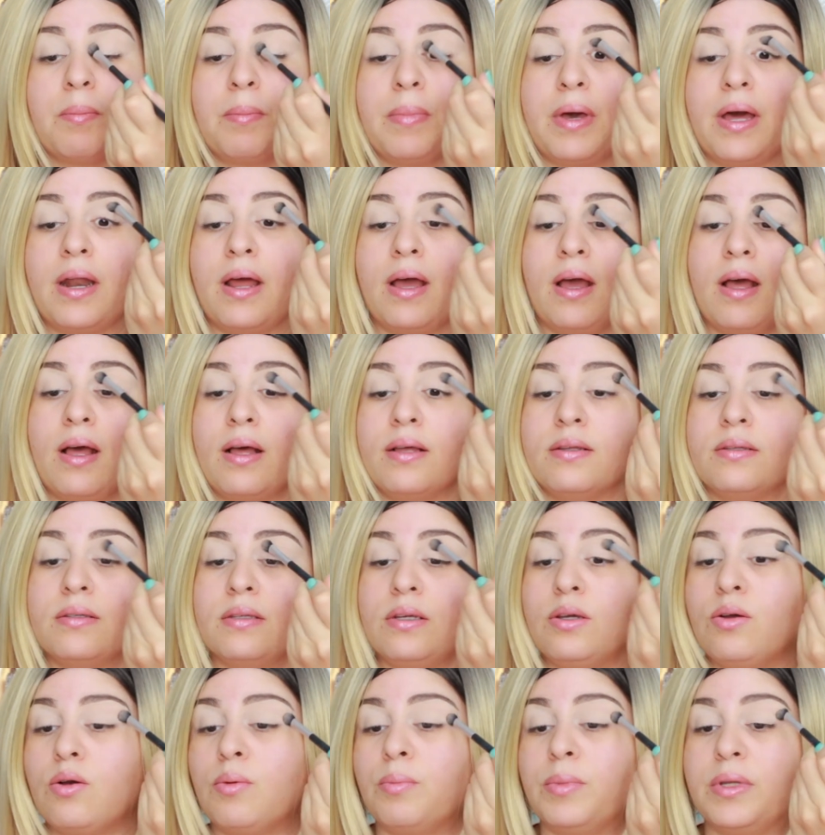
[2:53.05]
para
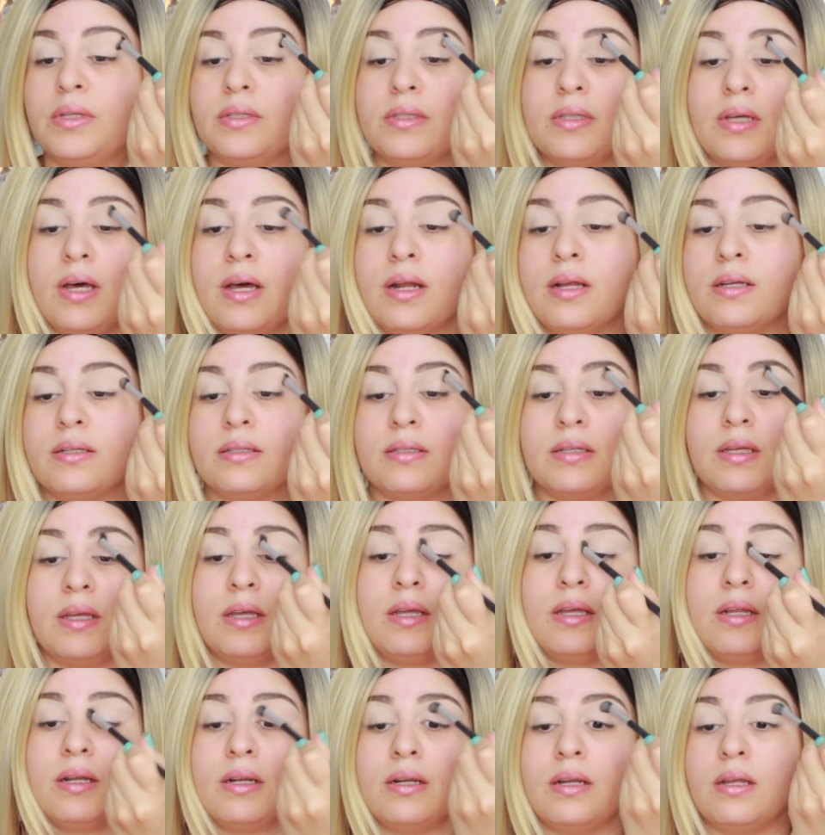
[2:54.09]
así comenzar a
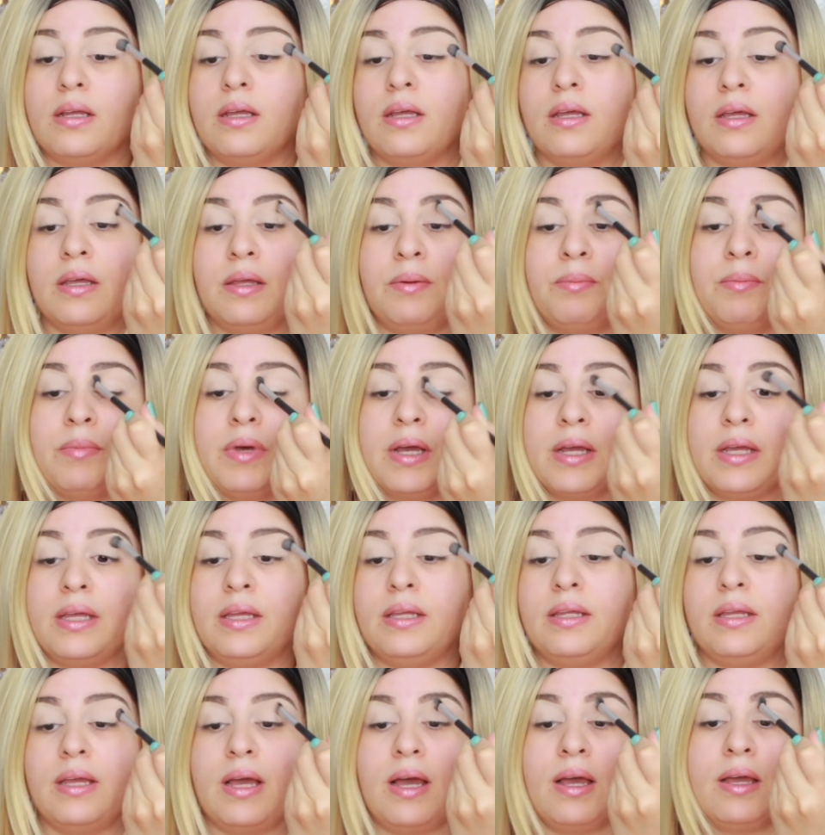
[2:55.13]
hacer el
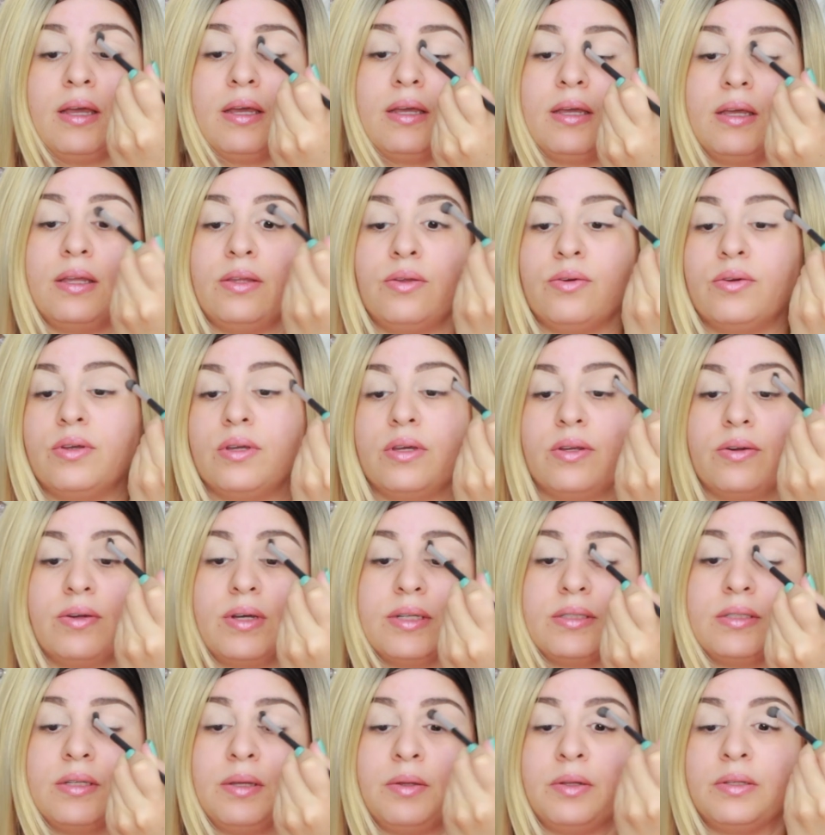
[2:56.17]
maquillaje que yo quiero
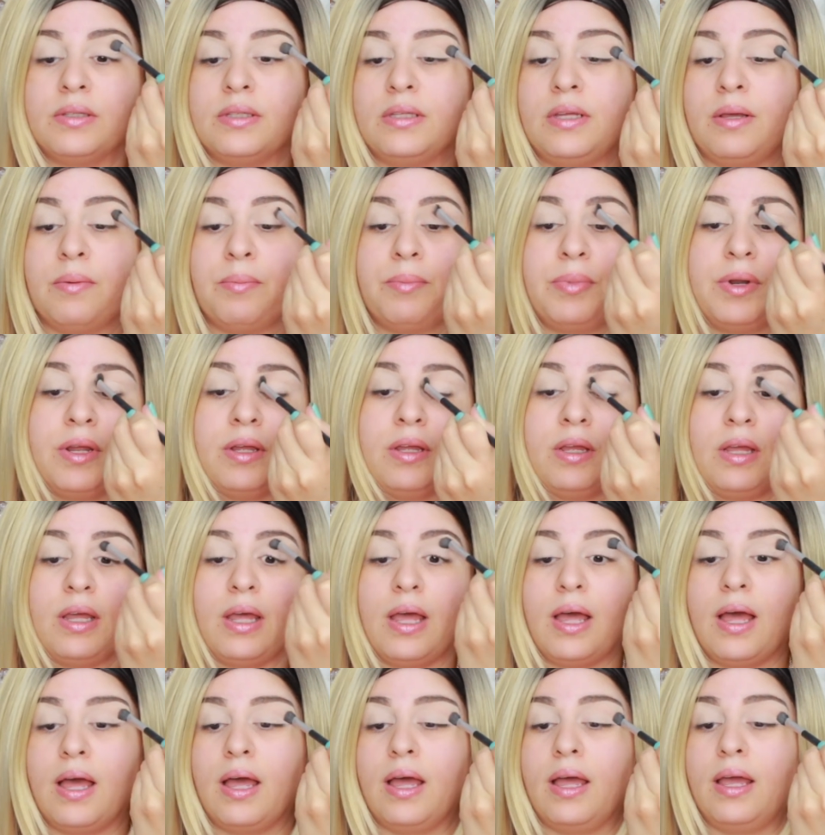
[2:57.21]
hacer. Siempre
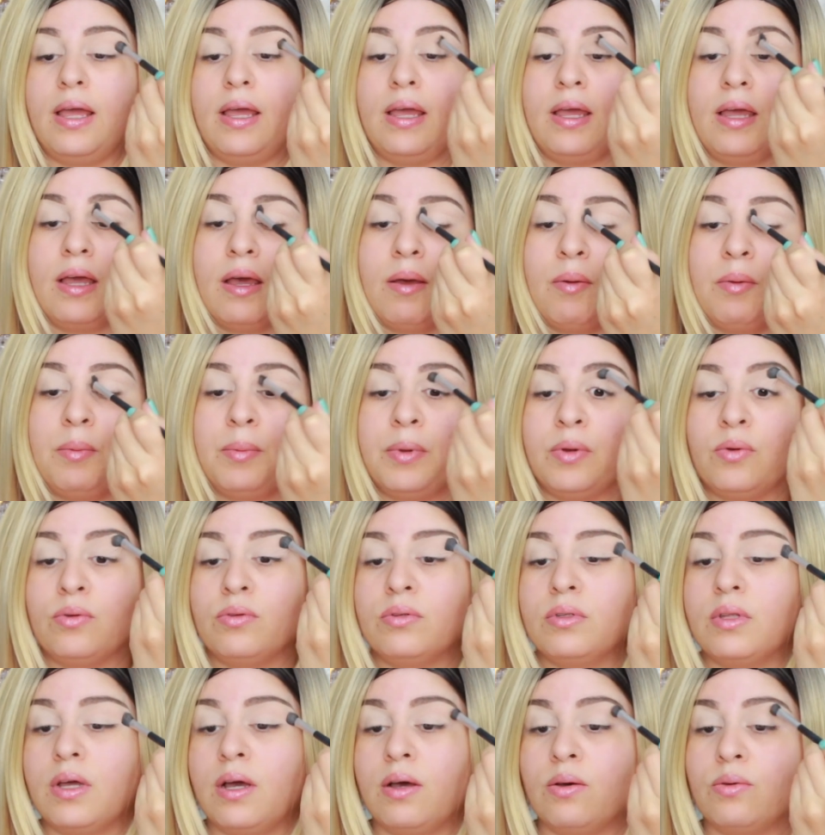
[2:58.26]
eh, a mí me
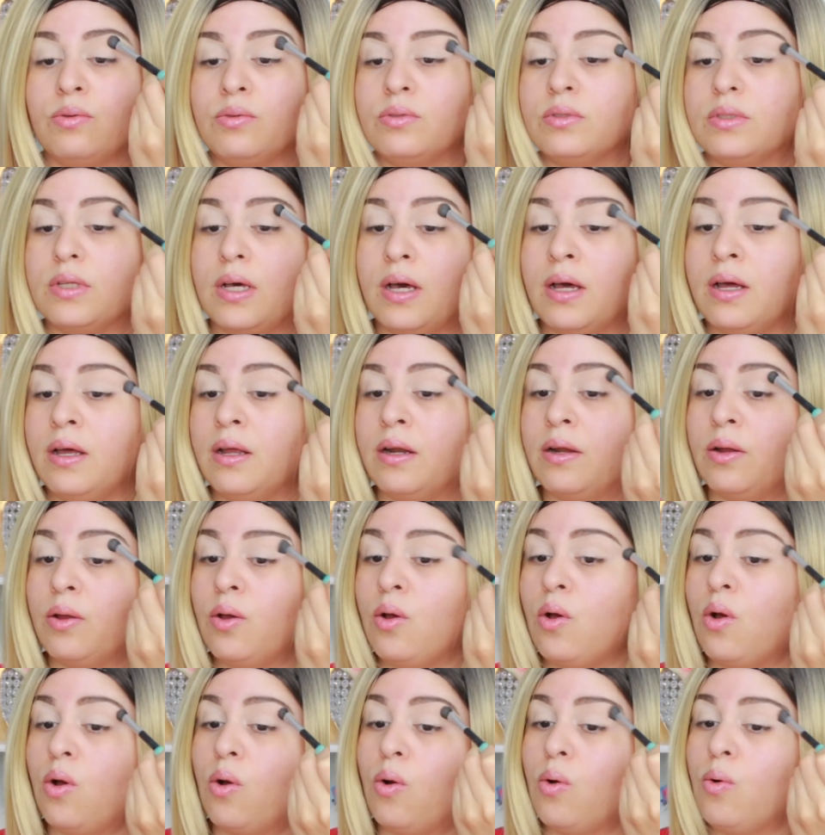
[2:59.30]
gusta usar
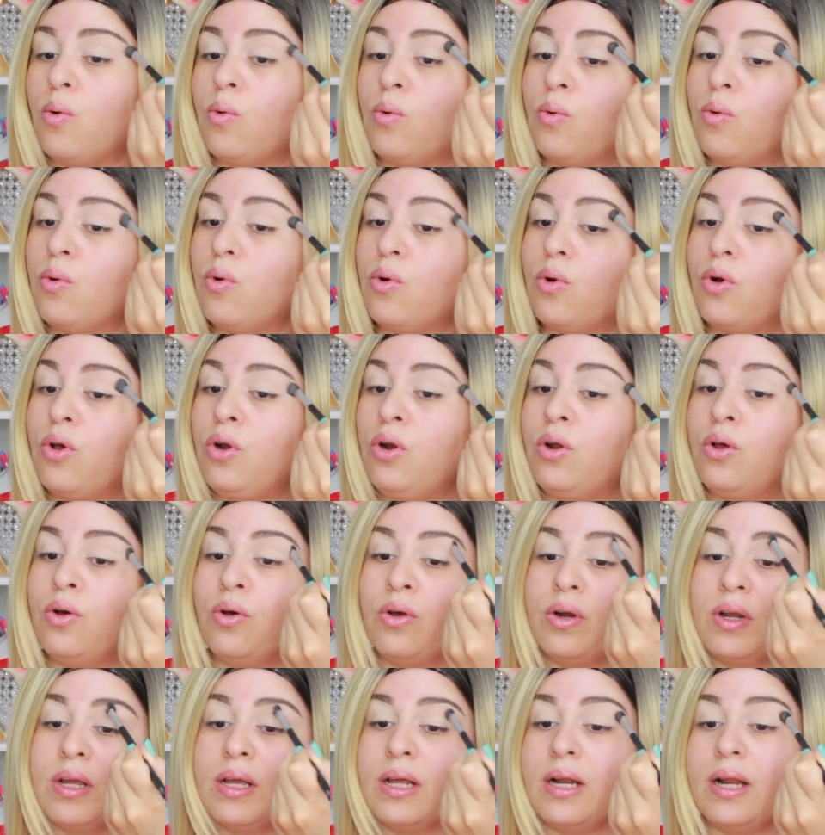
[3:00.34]
un
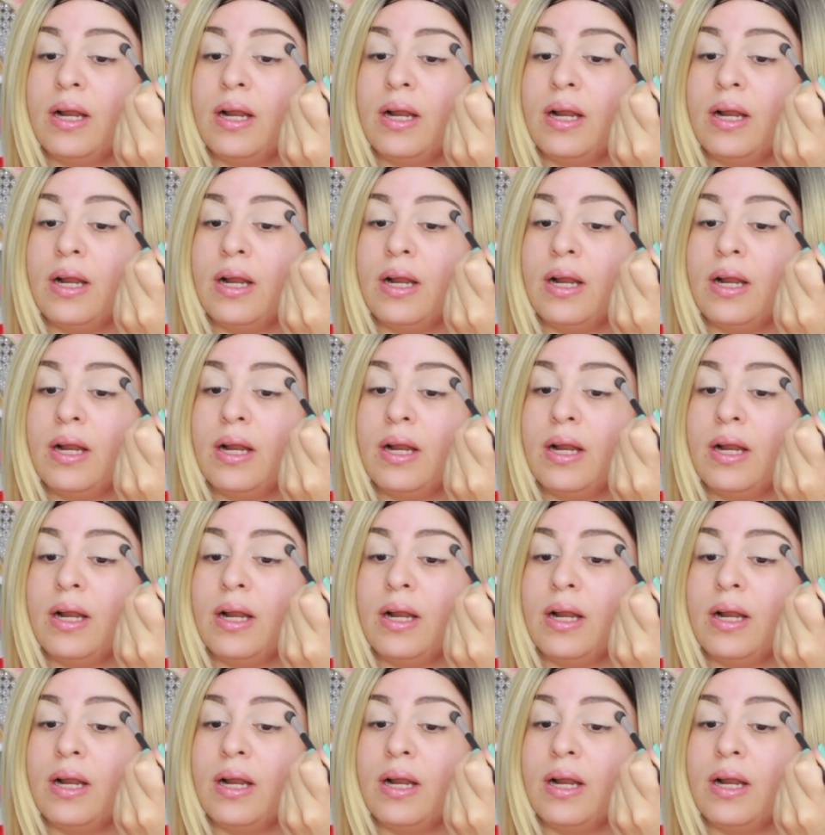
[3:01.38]
color